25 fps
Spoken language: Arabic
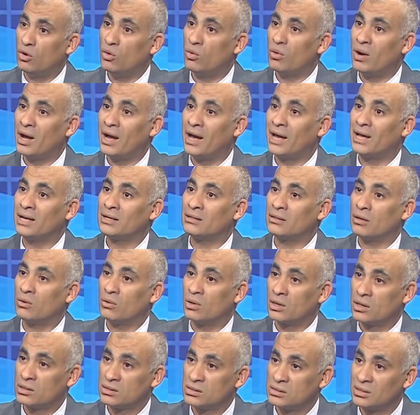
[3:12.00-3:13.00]
هو
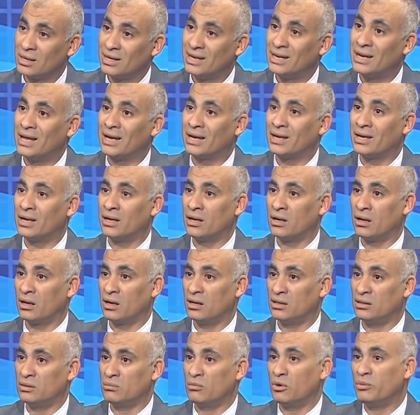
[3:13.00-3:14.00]
هيتوارثها الاجيال
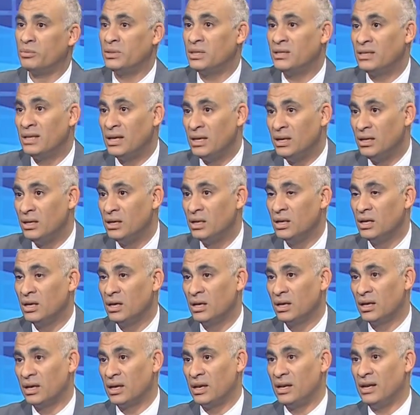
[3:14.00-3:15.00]
القادمه وبالتالي
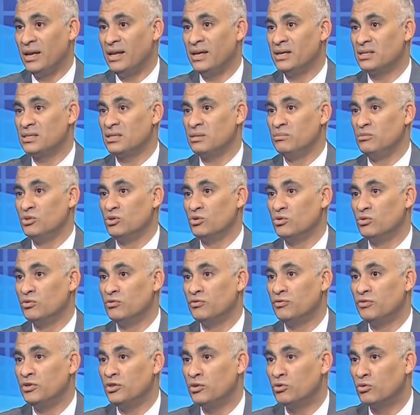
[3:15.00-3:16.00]
كان لازم يكون
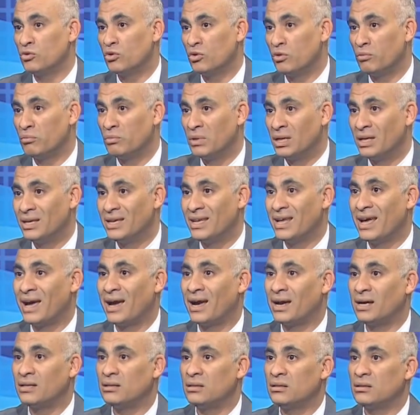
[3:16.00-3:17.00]
في نوع من
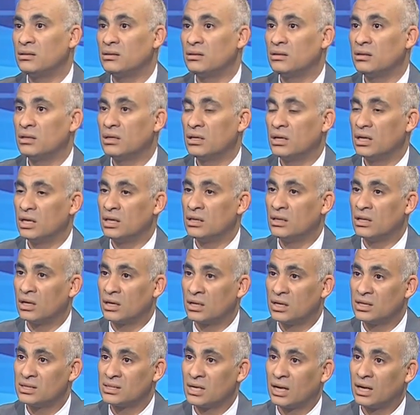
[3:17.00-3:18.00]
اعاده
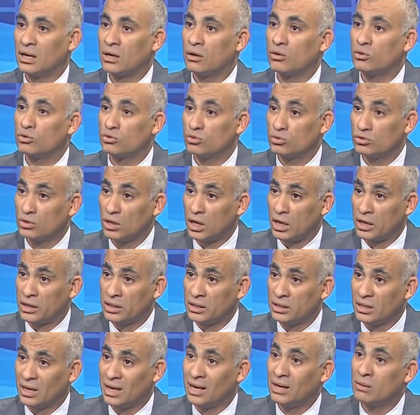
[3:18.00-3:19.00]
التركيز على الخطوط
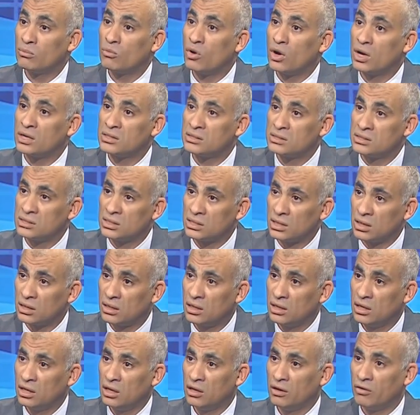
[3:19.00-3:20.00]
العريضه المؤثره
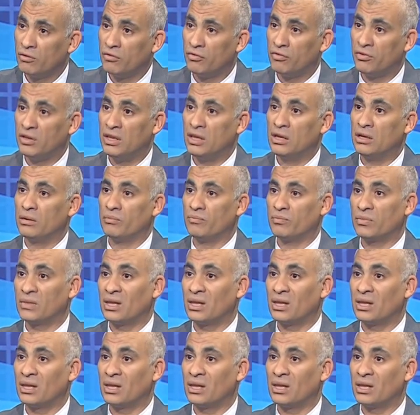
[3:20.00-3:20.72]
في